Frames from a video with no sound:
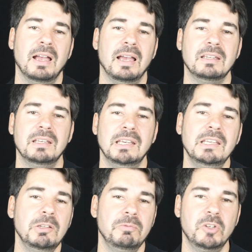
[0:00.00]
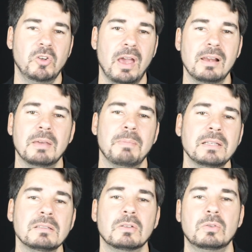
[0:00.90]
eine individuell
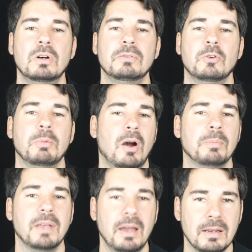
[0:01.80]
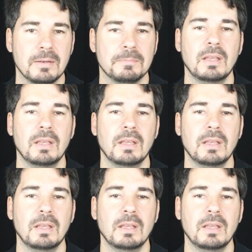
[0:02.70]
gemessene Kurve überhaupt an?